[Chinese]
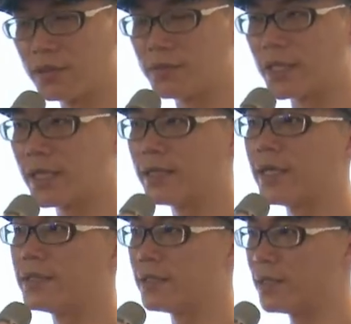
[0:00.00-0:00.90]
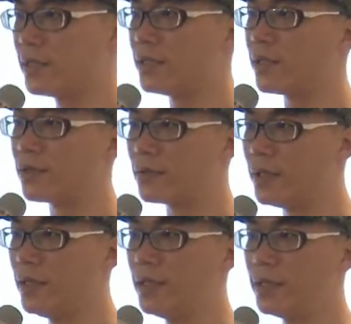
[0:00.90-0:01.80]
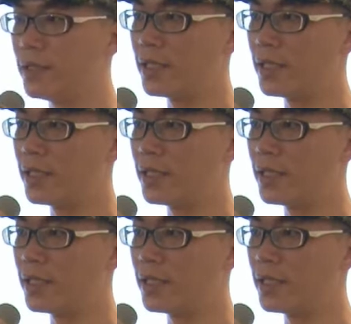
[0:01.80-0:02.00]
会怎么看待这些理由。你